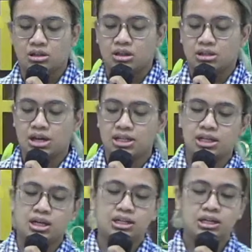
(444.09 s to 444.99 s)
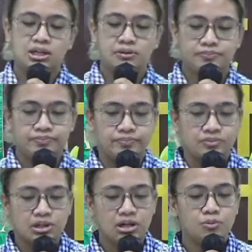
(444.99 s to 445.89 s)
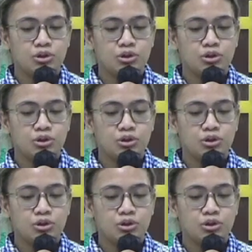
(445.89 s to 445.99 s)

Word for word: Nah, adik-adik, Kakak mau